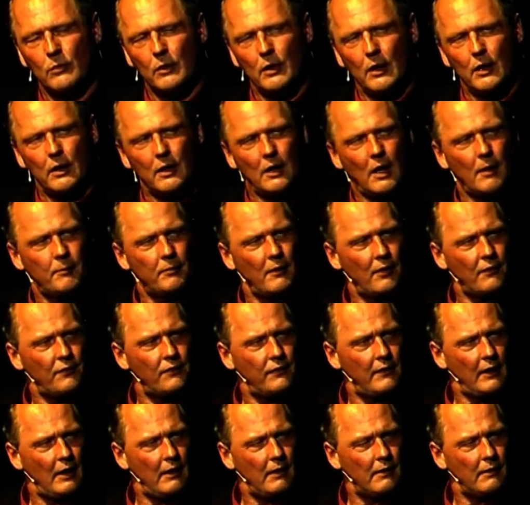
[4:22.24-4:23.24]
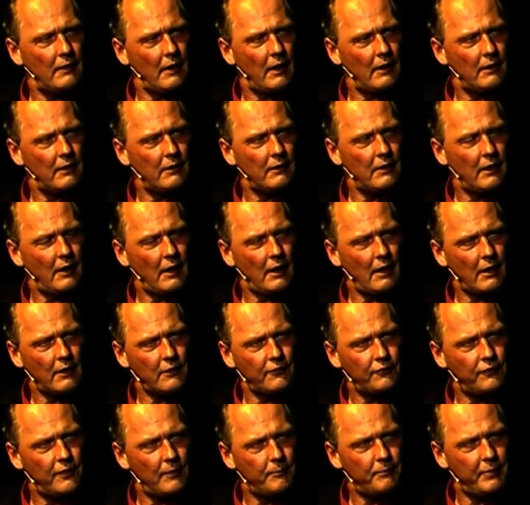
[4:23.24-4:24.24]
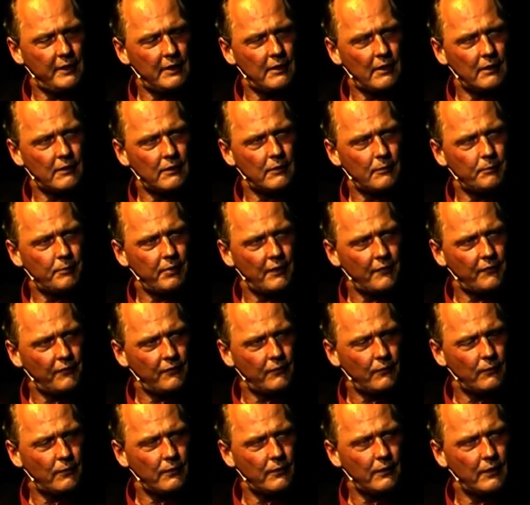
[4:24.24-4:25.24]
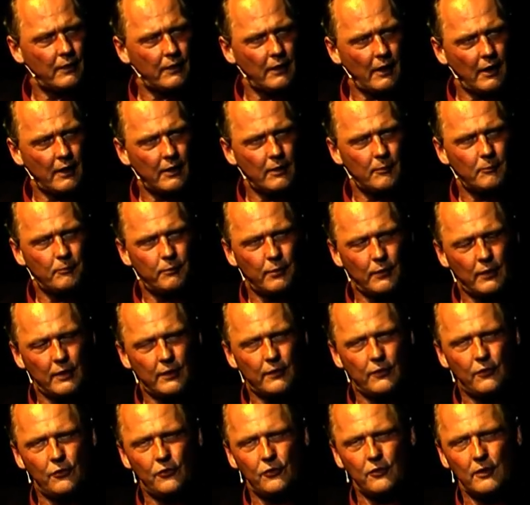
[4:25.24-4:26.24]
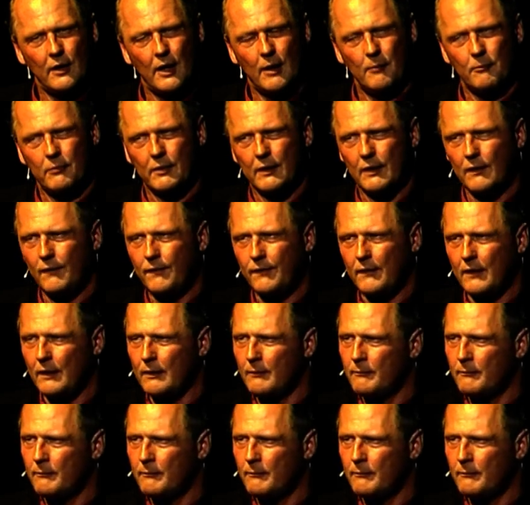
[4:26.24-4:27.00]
Ich habe noch selten eine derart verbitterte Person in einem politischen Amt gesehen.